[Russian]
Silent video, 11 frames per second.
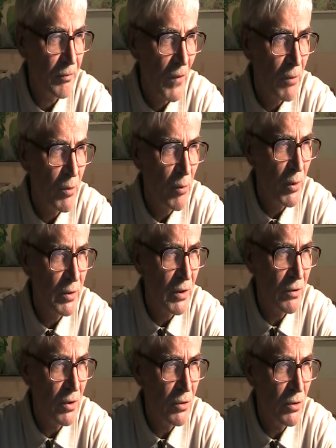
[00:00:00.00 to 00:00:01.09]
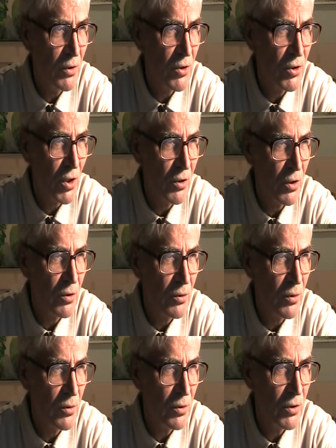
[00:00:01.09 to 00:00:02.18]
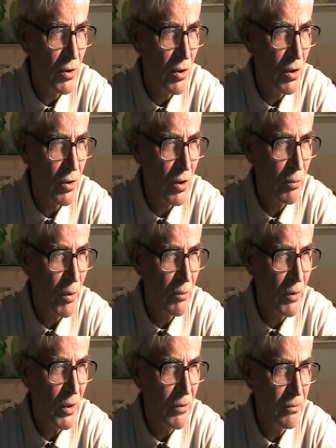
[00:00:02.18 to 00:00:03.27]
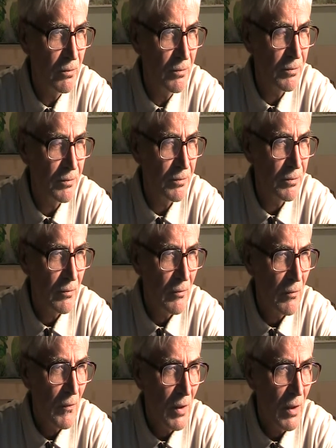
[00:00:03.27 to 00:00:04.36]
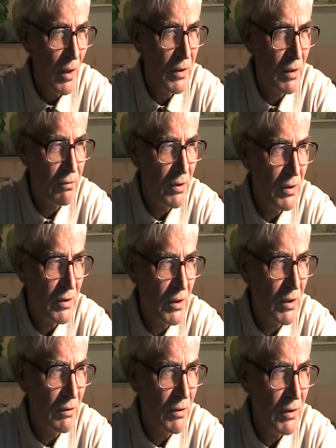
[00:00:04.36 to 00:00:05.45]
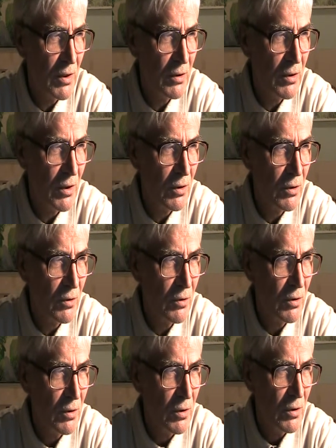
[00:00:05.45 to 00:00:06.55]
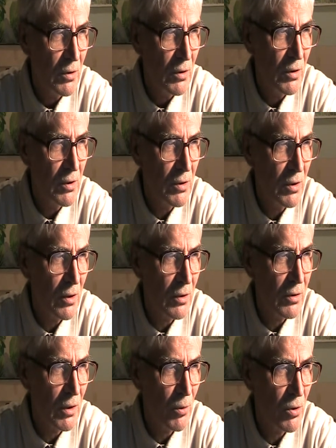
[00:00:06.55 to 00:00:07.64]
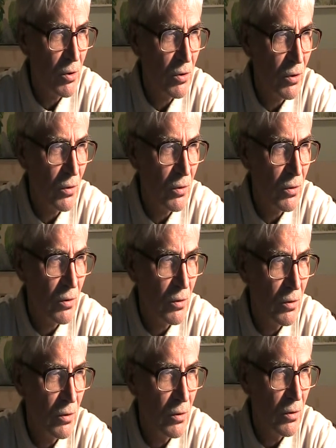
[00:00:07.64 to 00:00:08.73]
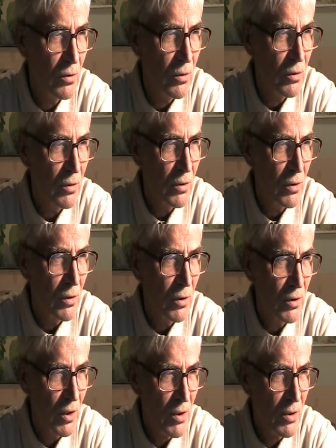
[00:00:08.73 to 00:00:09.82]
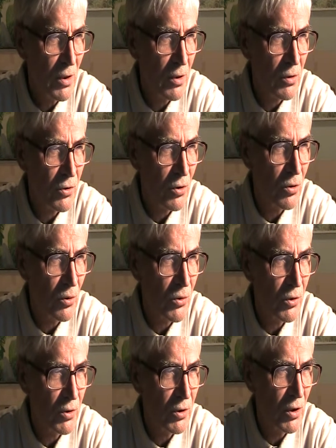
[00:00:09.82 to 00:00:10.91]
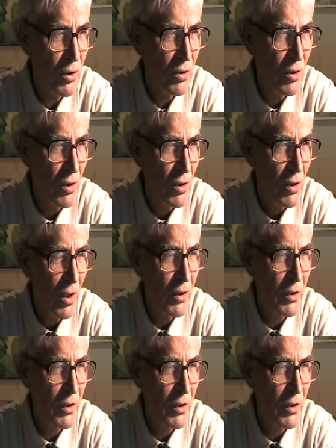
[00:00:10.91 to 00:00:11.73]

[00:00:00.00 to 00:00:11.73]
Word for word: и по обыкновению решал одно из очередных проблем, она влетела в открытое окно и села на мой стол. Я знал, что нужен ей. Он